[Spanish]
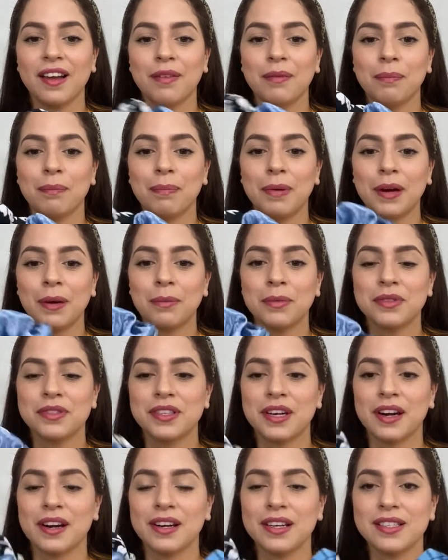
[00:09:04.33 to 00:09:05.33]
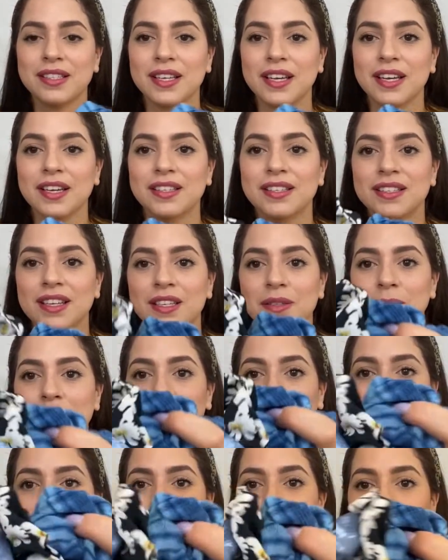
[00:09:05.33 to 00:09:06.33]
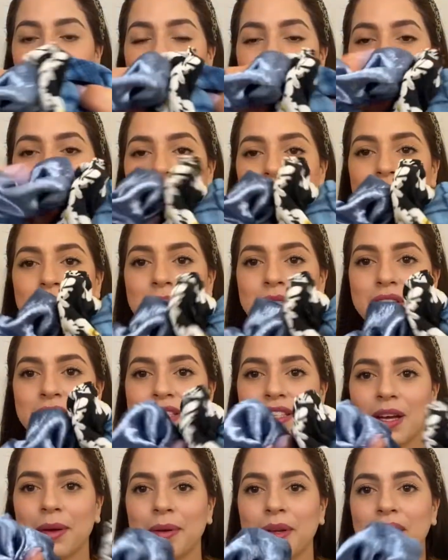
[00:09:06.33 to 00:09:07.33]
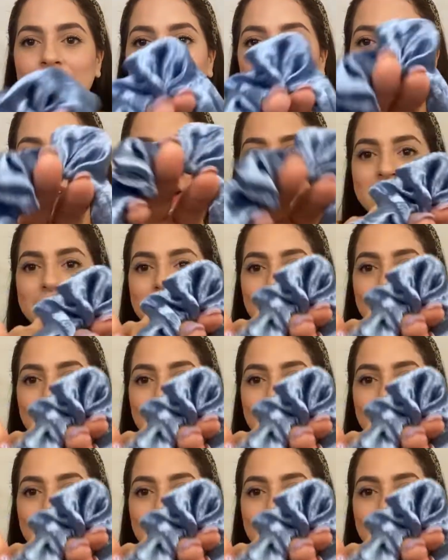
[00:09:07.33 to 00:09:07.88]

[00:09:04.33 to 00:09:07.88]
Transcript: para mostrarles estas. Miren qué bonitas. Ustedes saben que en este